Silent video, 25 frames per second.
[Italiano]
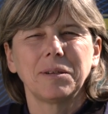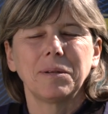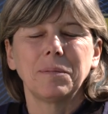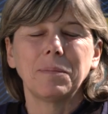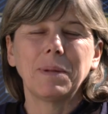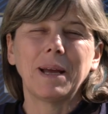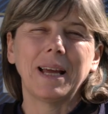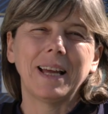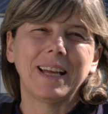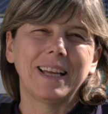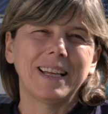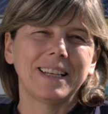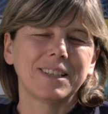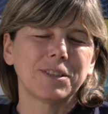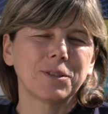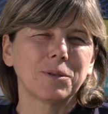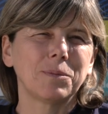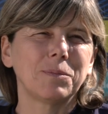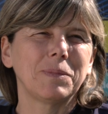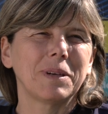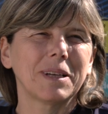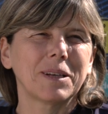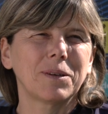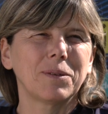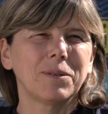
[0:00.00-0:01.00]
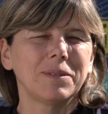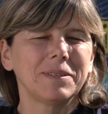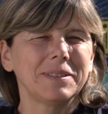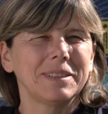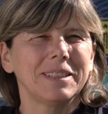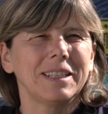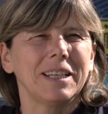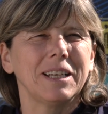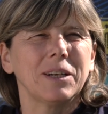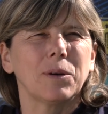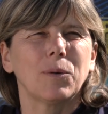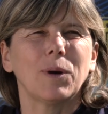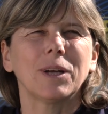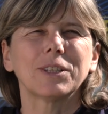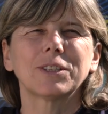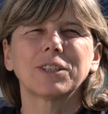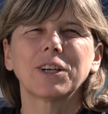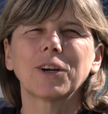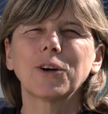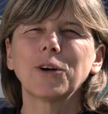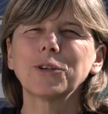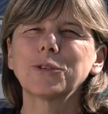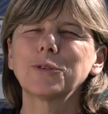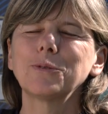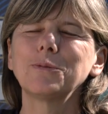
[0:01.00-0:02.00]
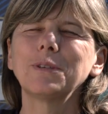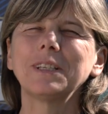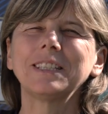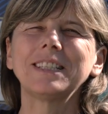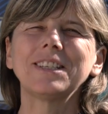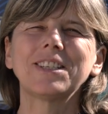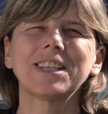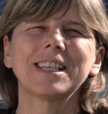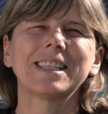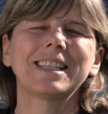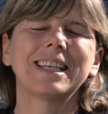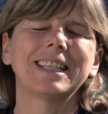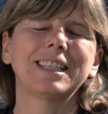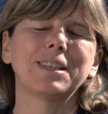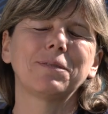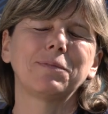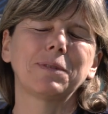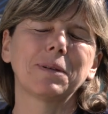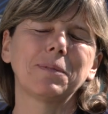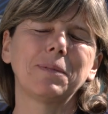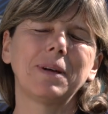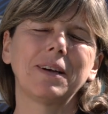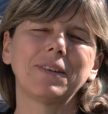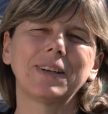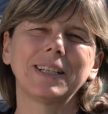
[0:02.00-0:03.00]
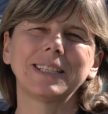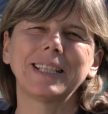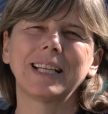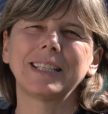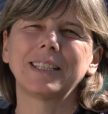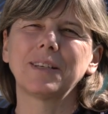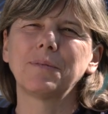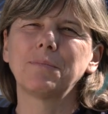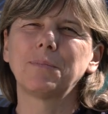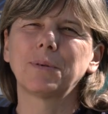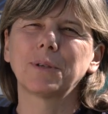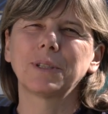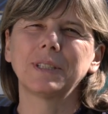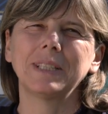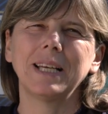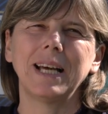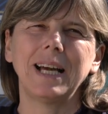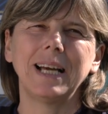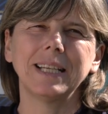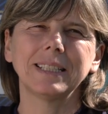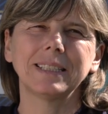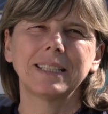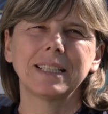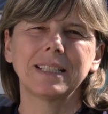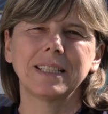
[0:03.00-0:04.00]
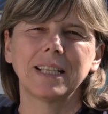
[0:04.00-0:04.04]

Beh, insomma, il 4 agosto 2017 per me è una data importante,